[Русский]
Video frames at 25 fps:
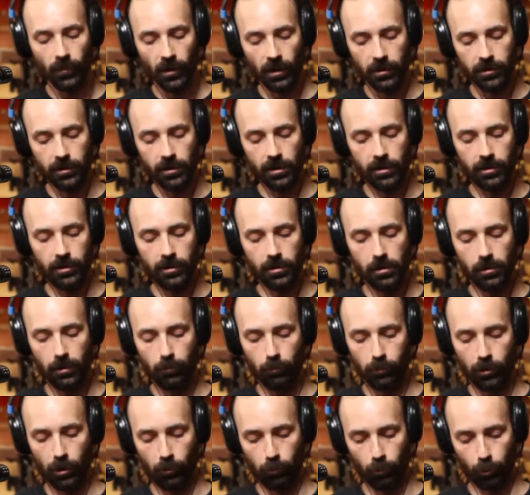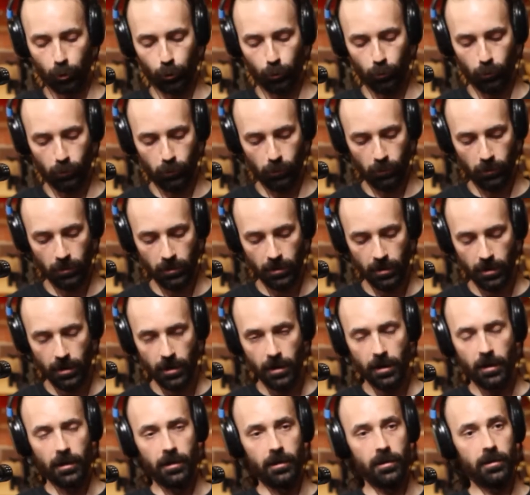где сделали вот эту вот штуку.
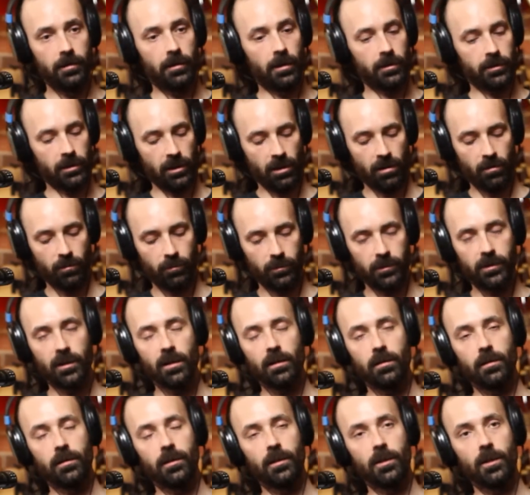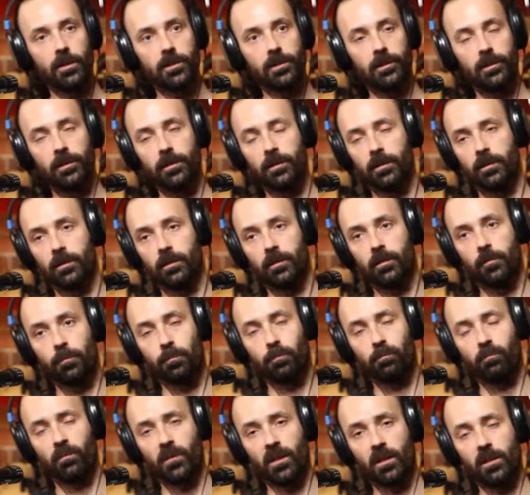И на самом деле, если э,
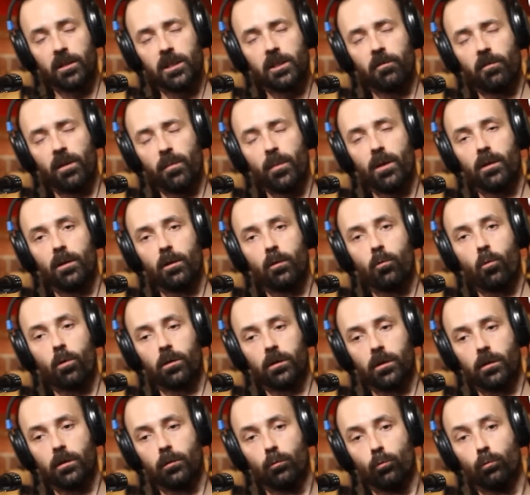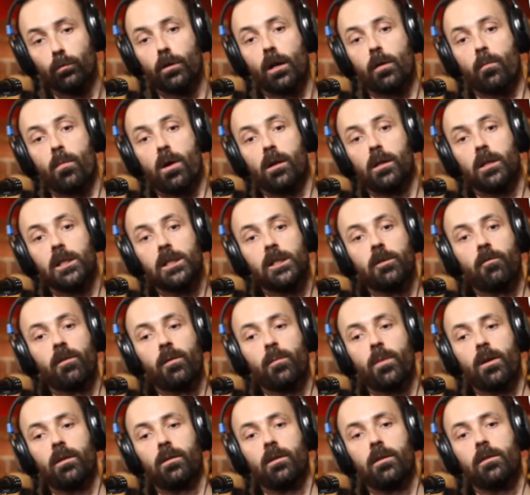современный корт это ну, нормальные
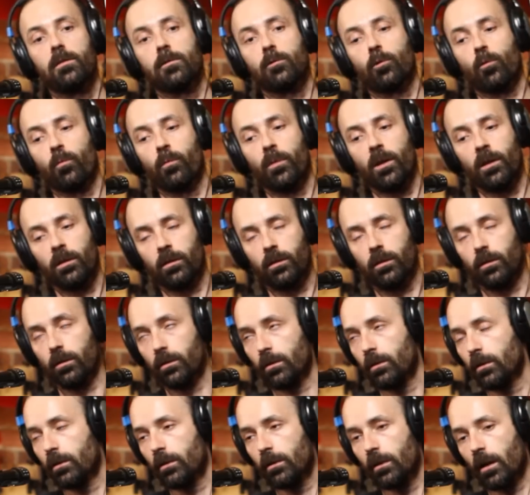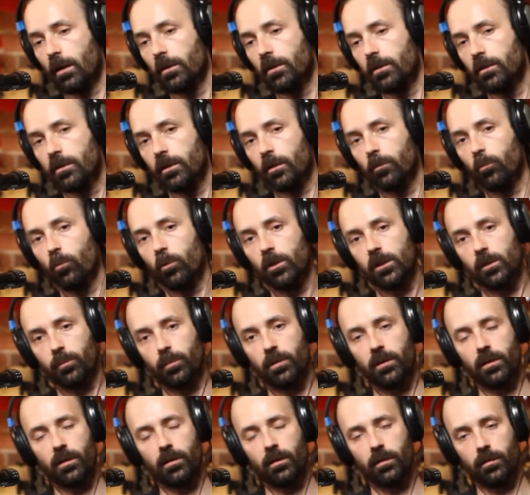современные инструменты, они делаются
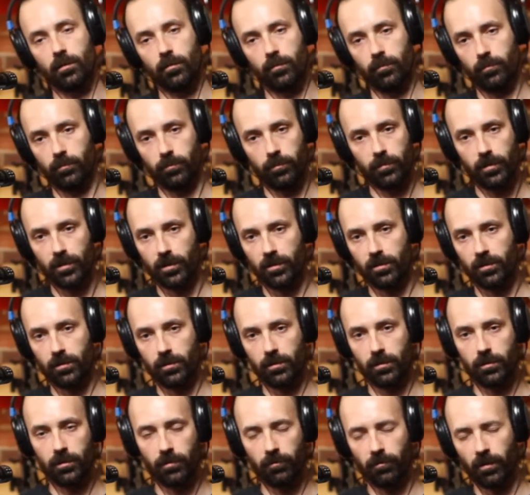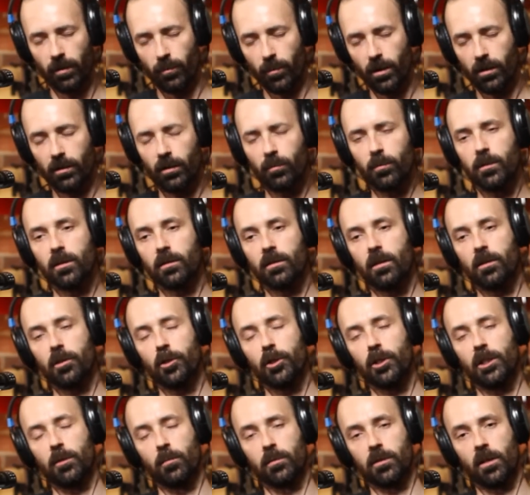по современным
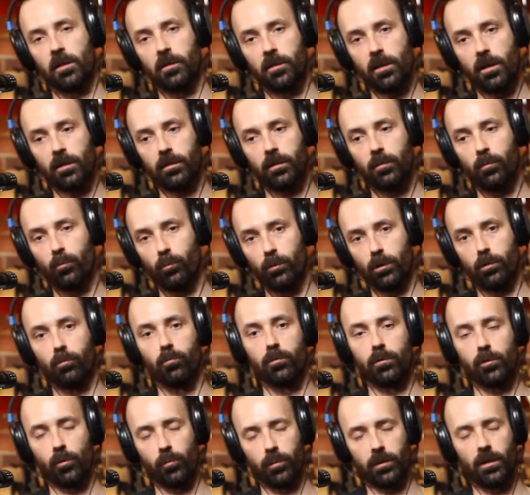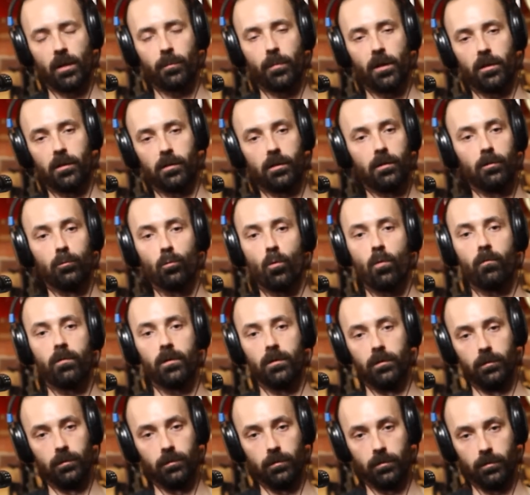технологическим стандартам, у них вот, собственно, опять-таки
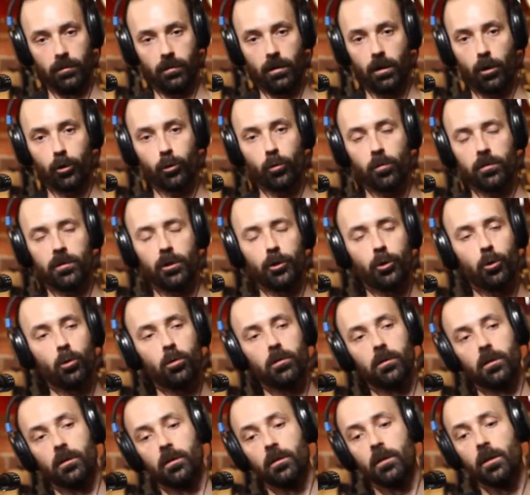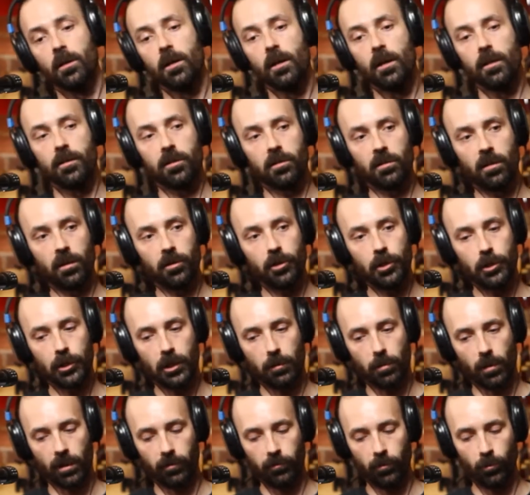новые, хорошо оснащенные,
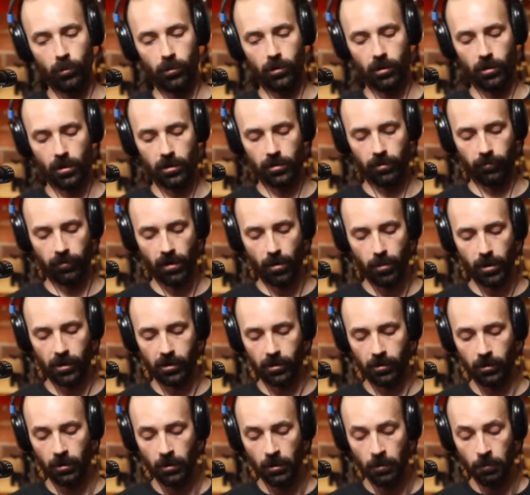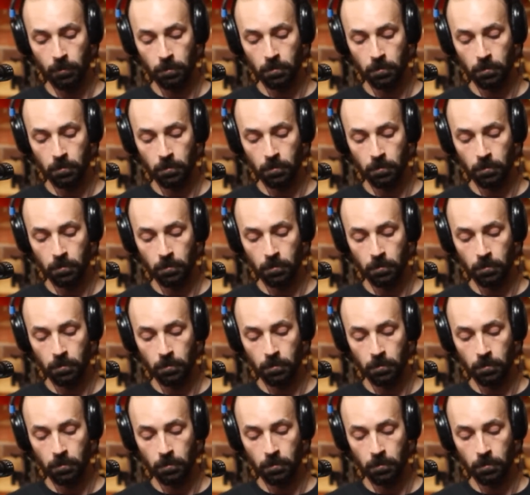технологически продвинутые эти фабрики,